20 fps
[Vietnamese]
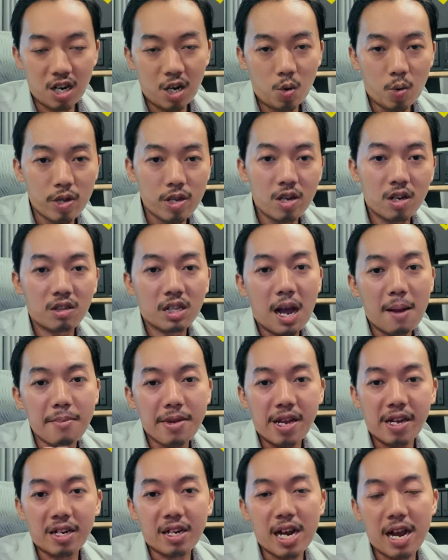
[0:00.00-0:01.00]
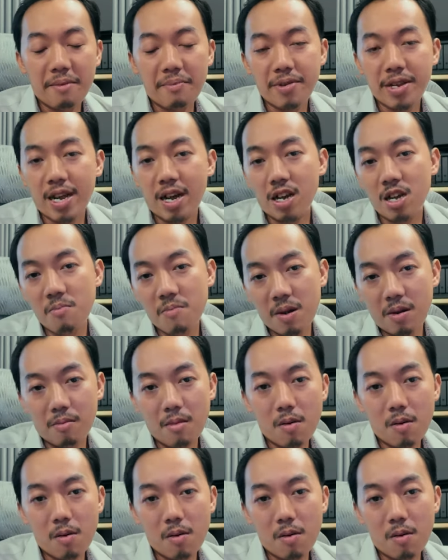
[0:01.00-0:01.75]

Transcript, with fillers: lối dơ tam giả cáp nha email